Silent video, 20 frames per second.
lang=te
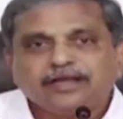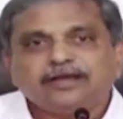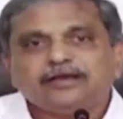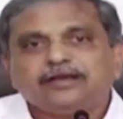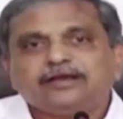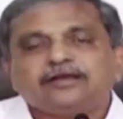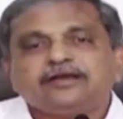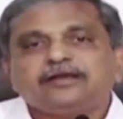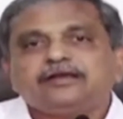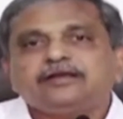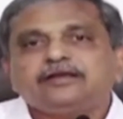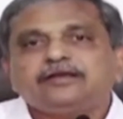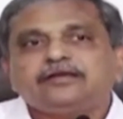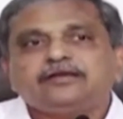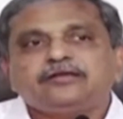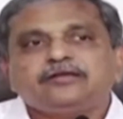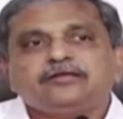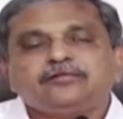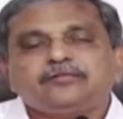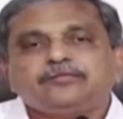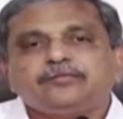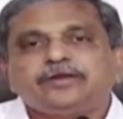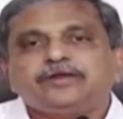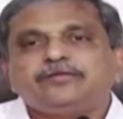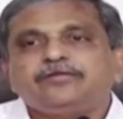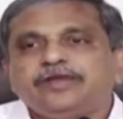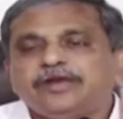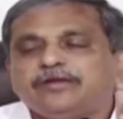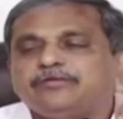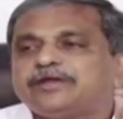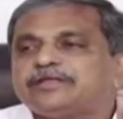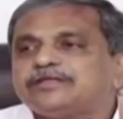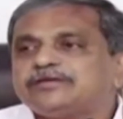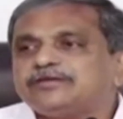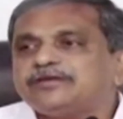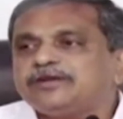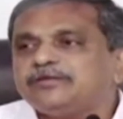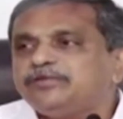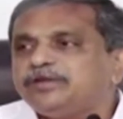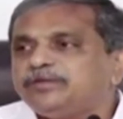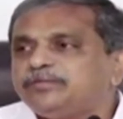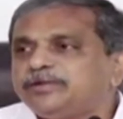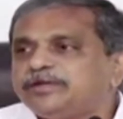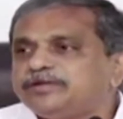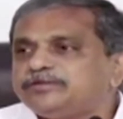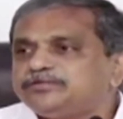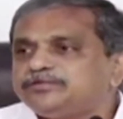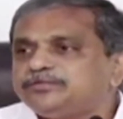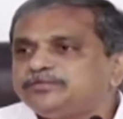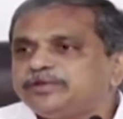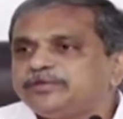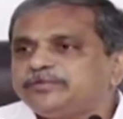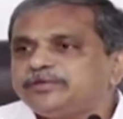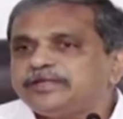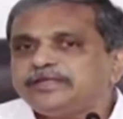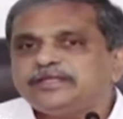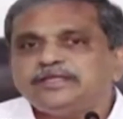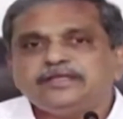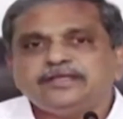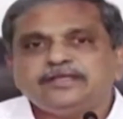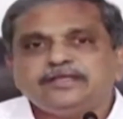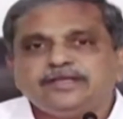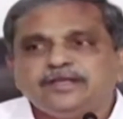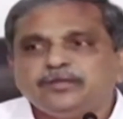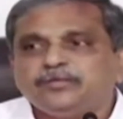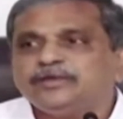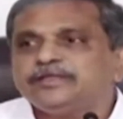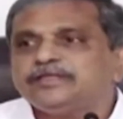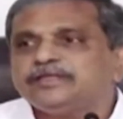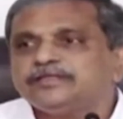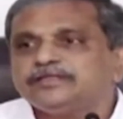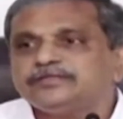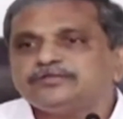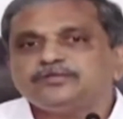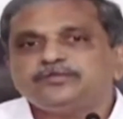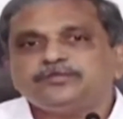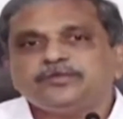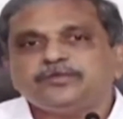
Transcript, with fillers: అక్కడ మనం ఏమాత్రం కమిట్మెంట్ చూపామనేది నిబద్ధత